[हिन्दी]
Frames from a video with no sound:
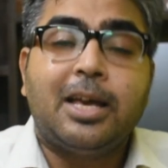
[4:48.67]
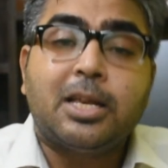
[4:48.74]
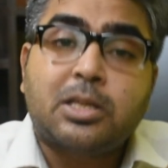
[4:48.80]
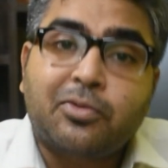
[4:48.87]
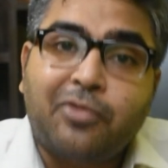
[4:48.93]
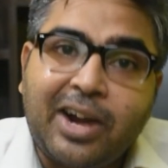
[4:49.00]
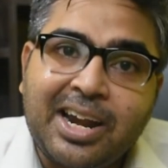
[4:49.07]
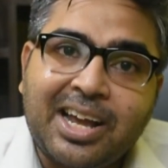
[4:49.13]

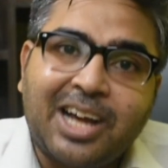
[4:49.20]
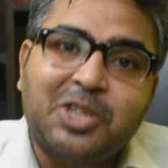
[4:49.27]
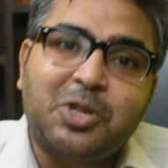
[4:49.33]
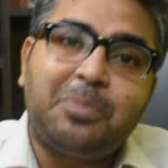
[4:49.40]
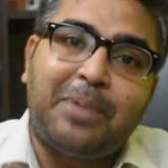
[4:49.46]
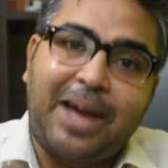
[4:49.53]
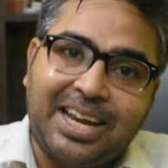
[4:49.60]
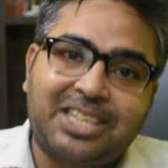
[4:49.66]
इस फंड का
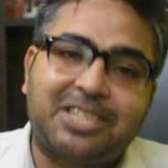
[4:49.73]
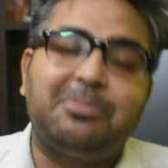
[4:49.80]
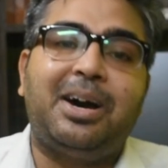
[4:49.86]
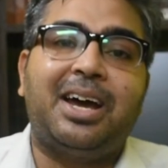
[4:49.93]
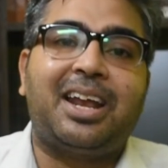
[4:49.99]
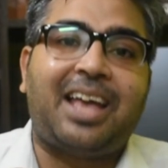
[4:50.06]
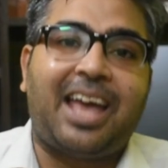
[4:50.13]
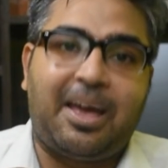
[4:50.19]
जो
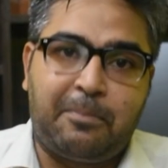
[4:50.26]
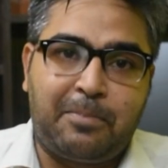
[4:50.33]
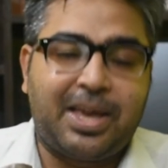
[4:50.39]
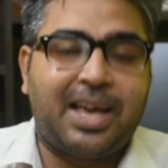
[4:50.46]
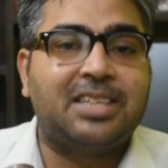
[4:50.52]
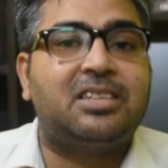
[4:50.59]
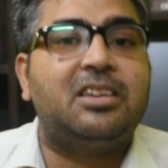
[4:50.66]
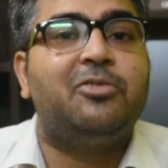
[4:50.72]
मार्क है
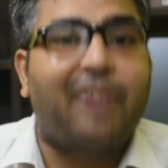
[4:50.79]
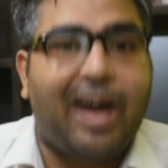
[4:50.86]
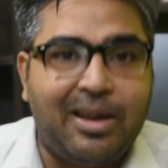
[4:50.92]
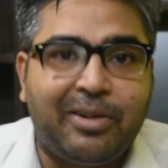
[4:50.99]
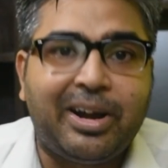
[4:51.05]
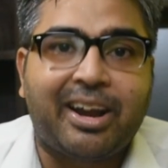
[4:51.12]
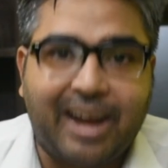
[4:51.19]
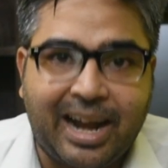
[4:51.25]
बी एस सी
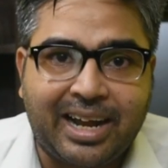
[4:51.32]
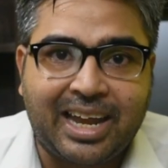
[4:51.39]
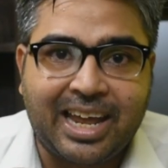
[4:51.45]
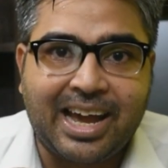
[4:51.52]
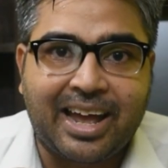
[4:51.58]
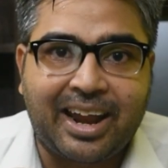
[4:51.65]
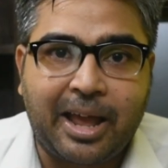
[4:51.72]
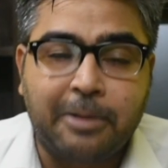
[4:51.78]
फाइव हंड्रेड
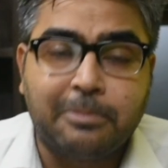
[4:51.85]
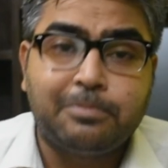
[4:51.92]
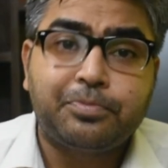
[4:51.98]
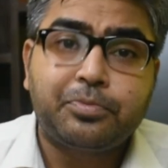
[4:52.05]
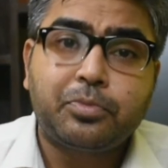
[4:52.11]
टी आर आई